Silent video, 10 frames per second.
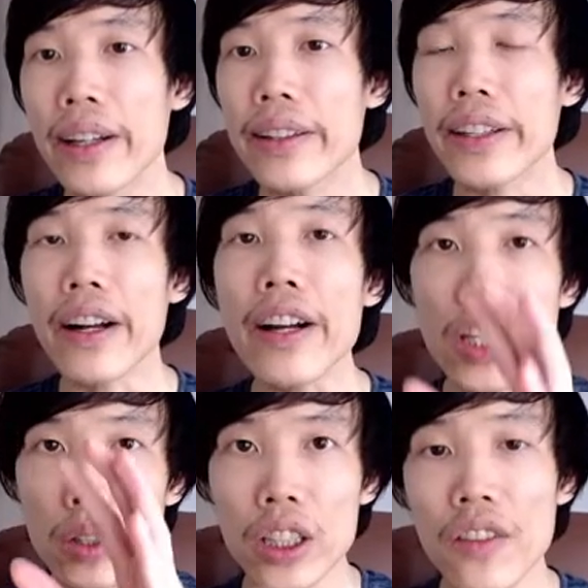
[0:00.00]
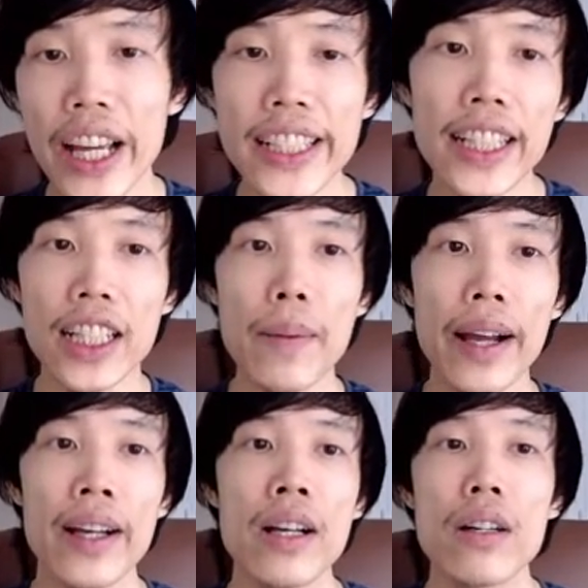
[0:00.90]
Thì rất nhiều certification nha các bạn.
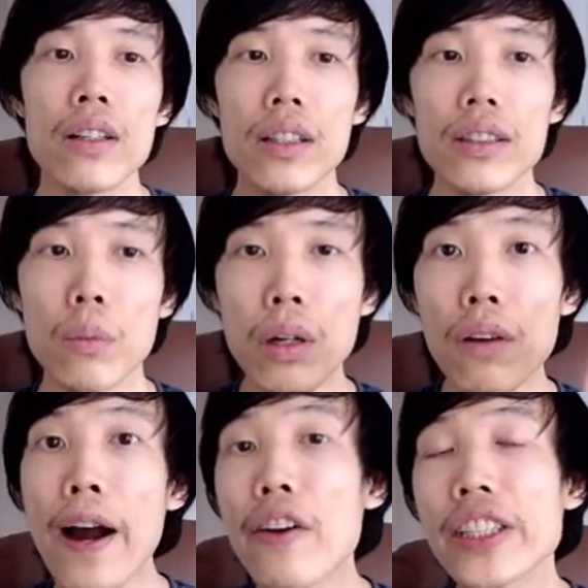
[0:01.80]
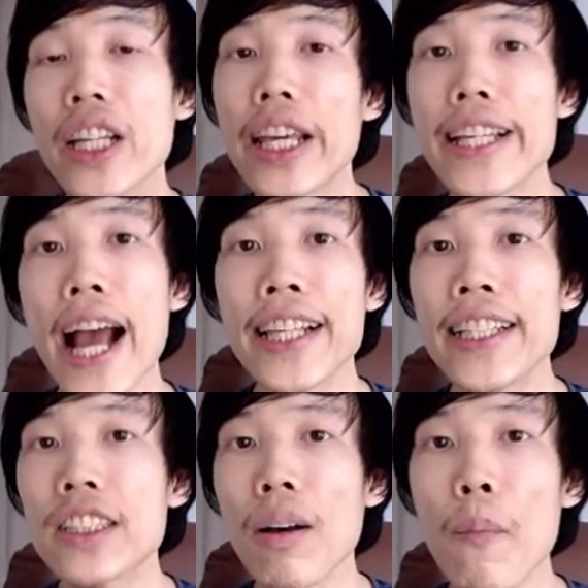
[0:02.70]
Cũng có foundation y chang
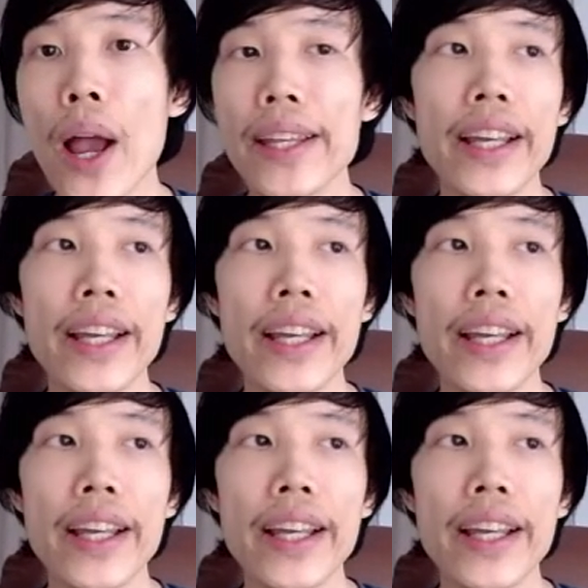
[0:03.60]
như software architecture